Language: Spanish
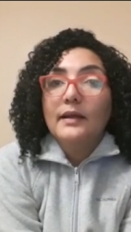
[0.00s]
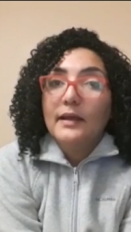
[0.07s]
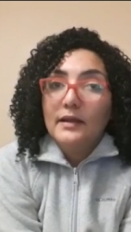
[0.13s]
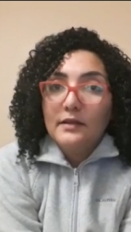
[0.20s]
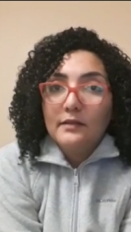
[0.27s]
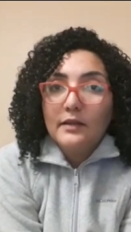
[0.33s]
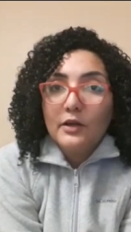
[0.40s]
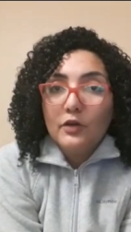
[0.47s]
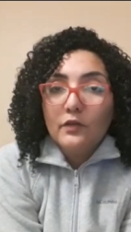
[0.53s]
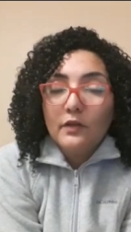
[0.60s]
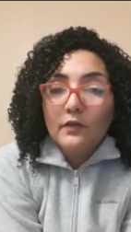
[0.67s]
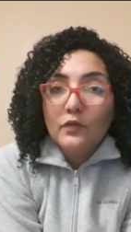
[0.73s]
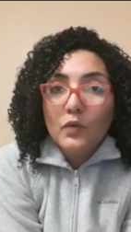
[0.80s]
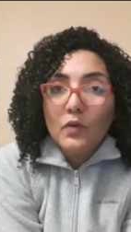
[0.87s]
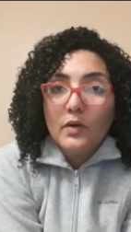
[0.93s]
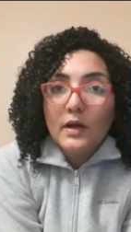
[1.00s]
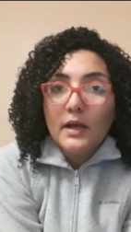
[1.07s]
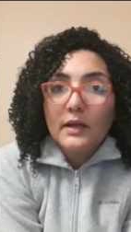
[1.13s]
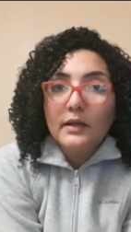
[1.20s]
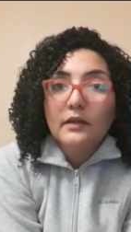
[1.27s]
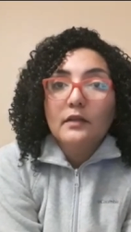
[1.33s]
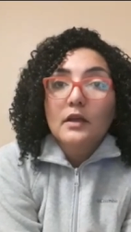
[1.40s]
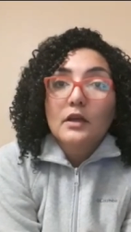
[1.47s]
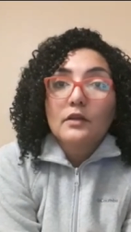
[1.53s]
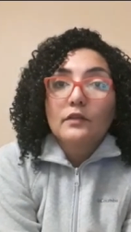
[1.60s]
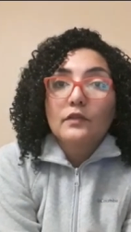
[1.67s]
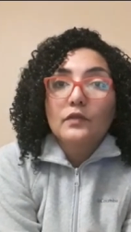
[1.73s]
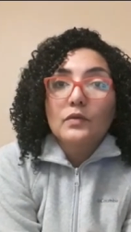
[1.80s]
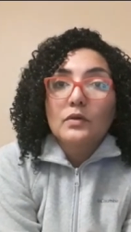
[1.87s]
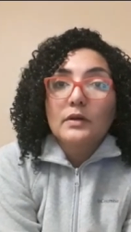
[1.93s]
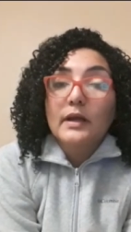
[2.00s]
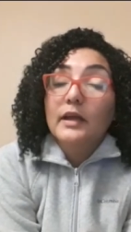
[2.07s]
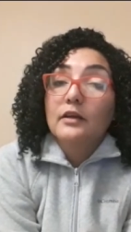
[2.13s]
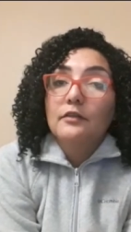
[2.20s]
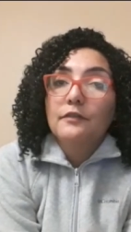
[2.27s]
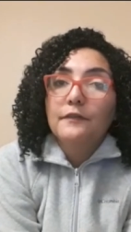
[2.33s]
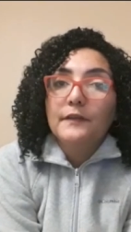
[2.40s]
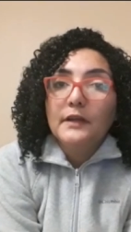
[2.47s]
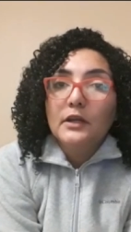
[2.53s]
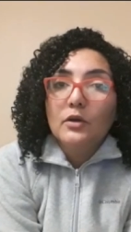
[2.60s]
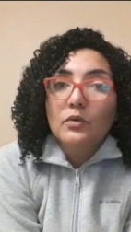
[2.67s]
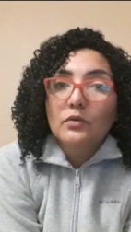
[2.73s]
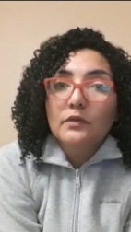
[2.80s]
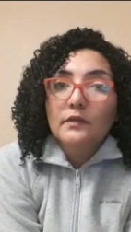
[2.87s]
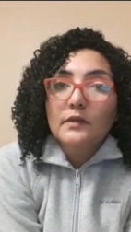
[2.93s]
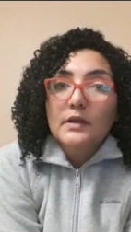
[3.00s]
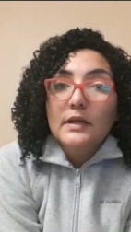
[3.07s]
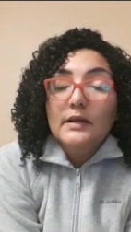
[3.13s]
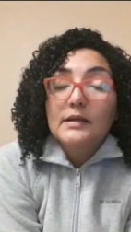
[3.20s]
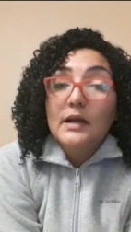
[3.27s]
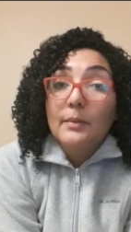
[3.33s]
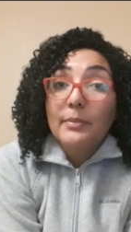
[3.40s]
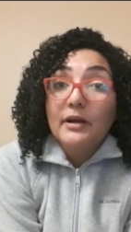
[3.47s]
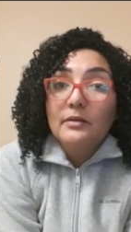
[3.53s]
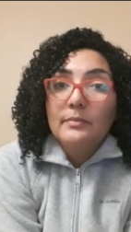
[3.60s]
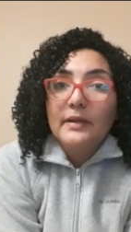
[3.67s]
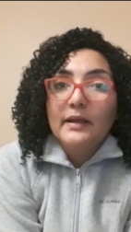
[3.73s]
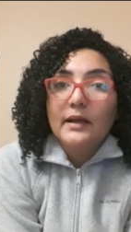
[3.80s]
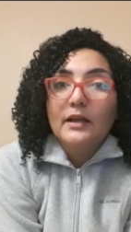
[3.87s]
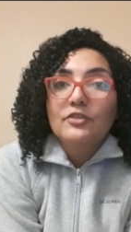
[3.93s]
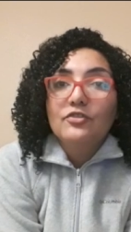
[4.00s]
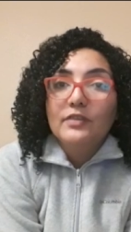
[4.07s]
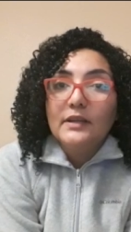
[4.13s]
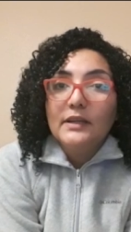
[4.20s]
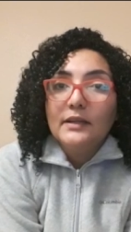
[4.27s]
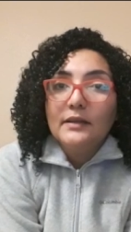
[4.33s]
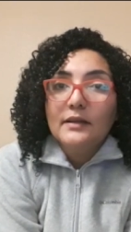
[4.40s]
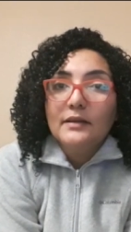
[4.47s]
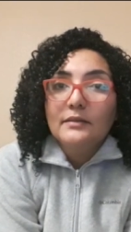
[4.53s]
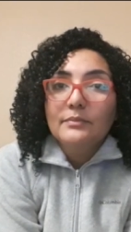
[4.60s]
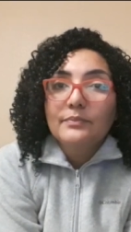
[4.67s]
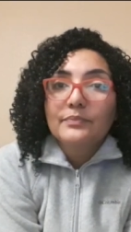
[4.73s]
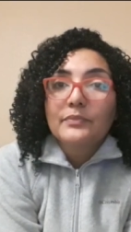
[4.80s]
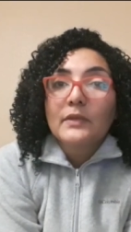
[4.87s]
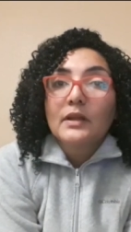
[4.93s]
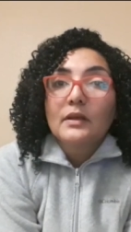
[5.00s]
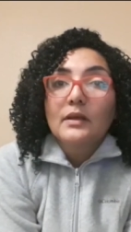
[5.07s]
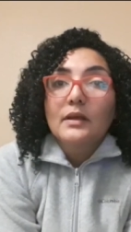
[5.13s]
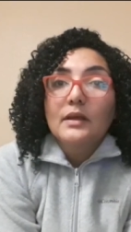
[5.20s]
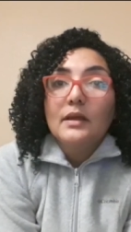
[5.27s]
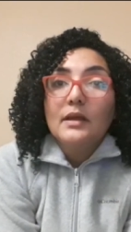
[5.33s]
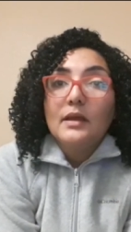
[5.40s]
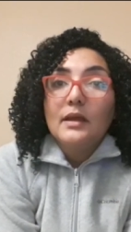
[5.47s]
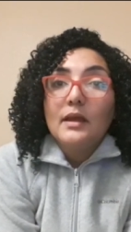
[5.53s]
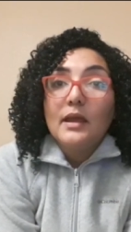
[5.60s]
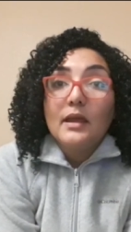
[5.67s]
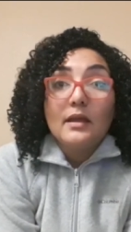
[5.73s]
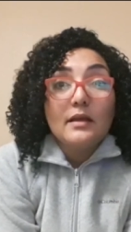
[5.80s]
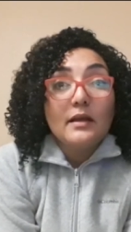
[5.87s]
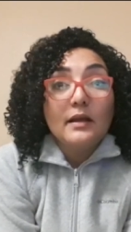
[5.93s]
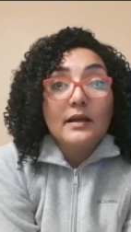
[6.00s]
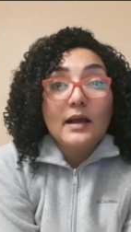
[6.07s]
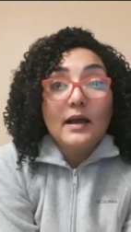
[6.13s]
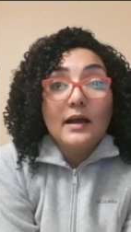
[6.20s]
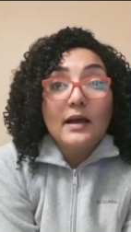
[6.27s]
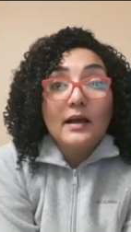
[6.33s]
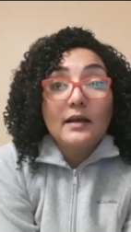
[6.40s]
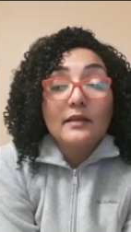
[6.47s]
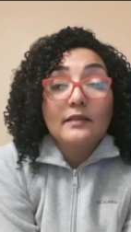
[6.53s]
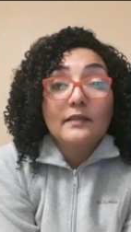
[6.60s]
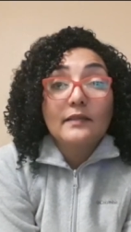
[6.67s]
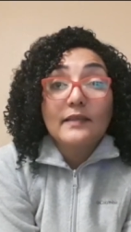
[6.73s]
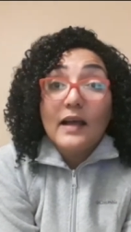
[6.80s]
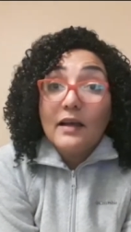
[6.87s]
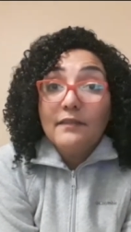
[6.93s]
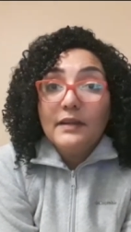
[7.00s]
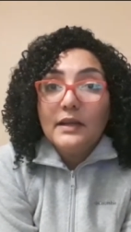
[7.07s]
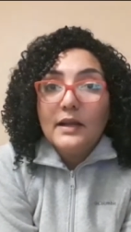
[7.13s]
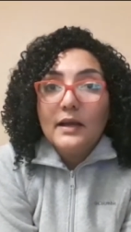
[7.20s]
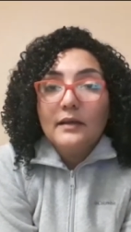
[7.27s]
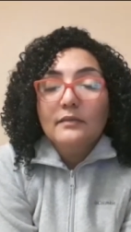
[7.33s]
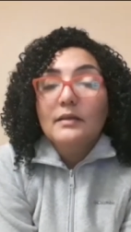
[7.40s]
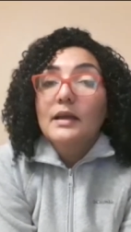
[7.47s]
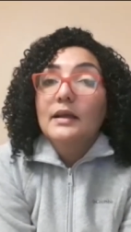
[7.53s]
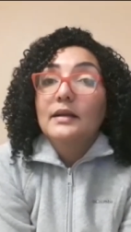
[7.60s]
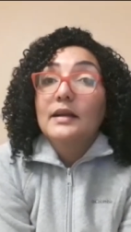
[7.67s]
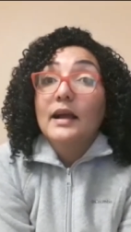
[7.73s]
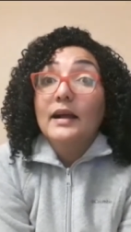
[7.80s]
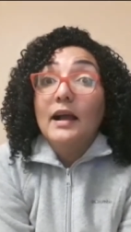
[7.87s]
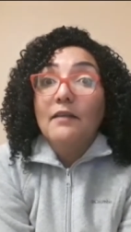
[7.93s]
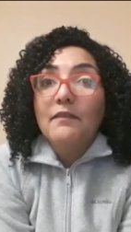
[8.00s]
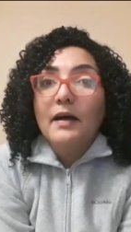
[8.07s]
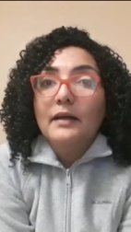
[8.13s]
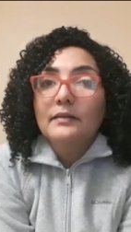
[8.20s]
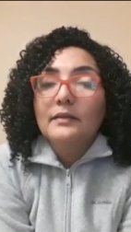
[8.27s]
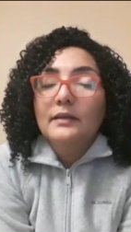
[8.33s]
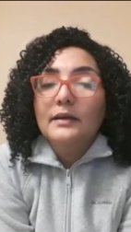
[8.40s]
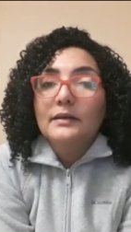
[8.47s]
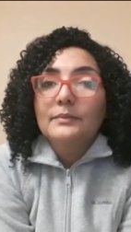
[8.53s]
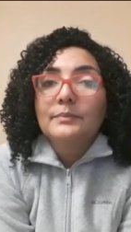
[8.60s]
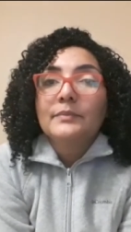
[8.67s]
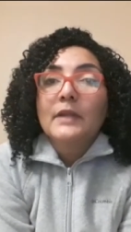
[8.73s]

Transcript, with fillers: en el interior de sus hogares son el ficus, la palmera china, la sábila, la lavanda.